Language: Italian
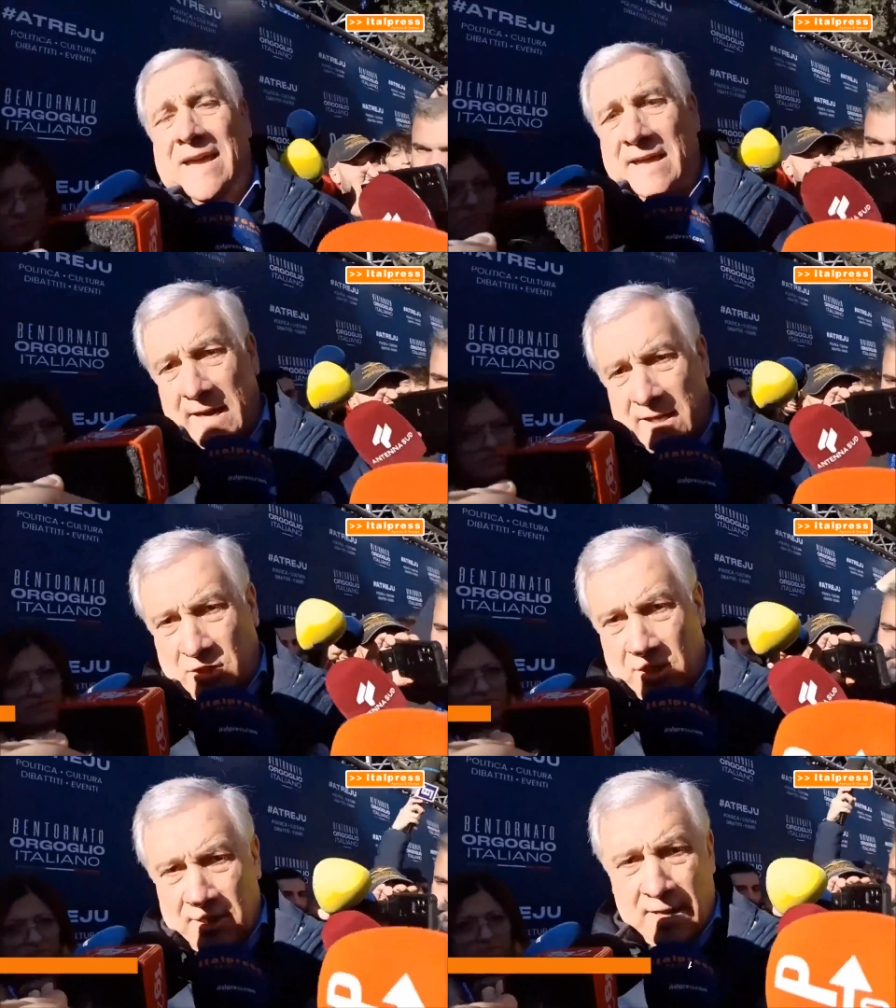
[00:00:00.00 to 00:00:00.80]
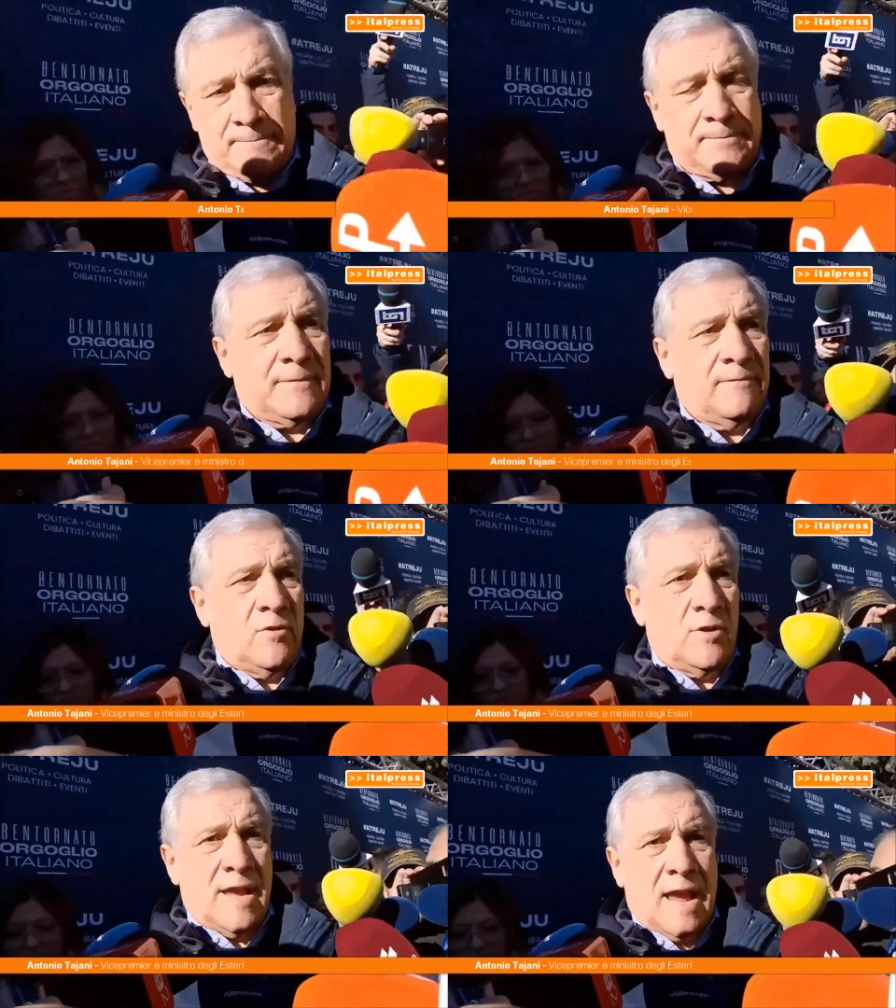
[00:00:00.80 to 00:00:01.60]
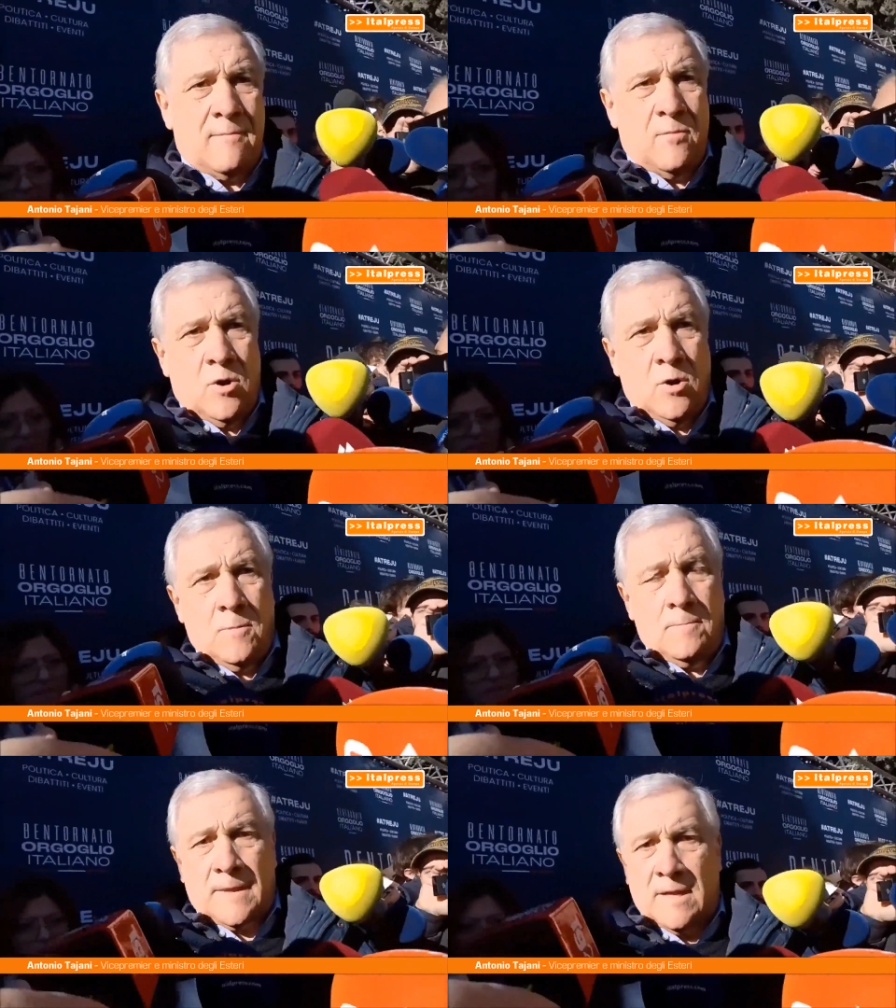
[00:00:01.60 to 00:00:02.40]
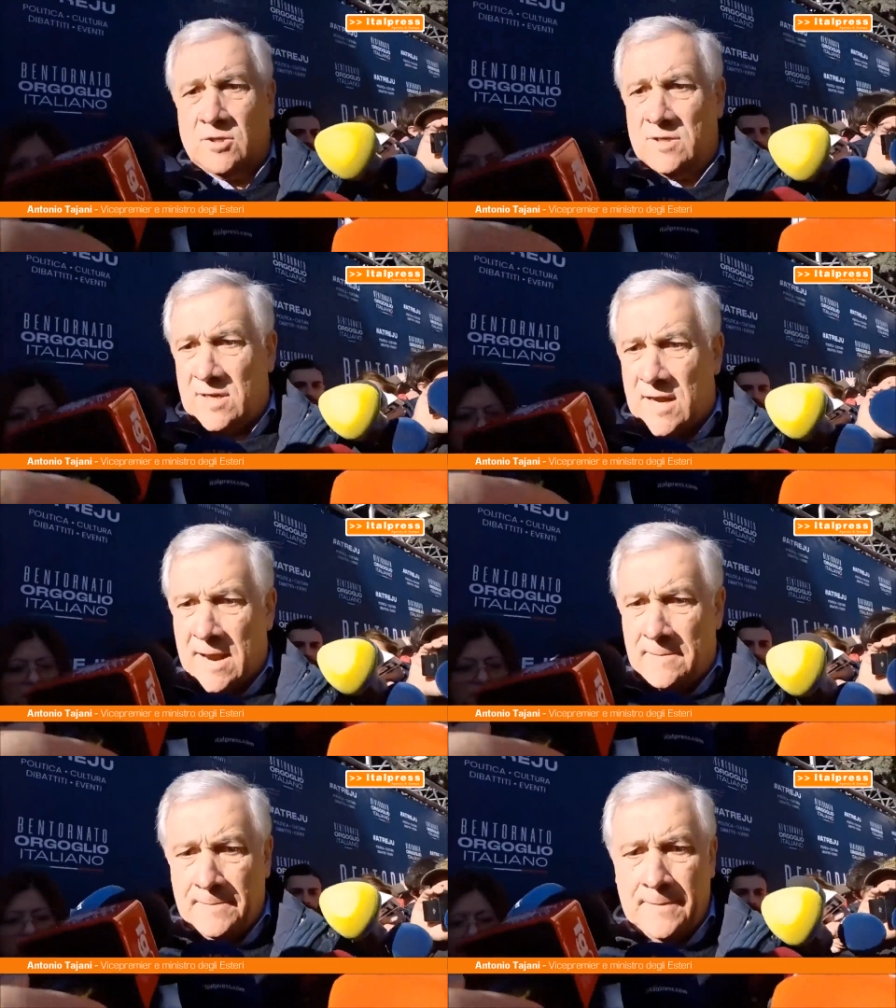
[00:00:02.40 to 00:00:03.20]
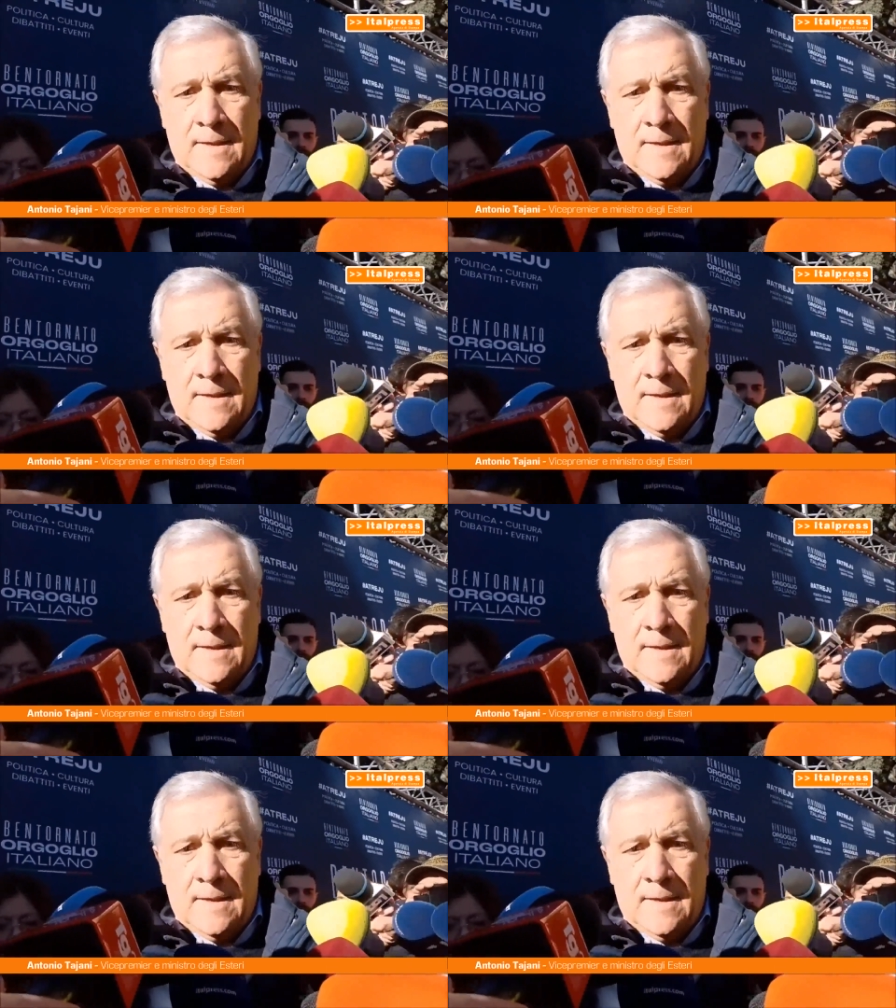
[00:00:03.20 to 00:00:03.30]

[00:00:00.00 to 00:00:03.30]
e crescita vogliamo che ci sia,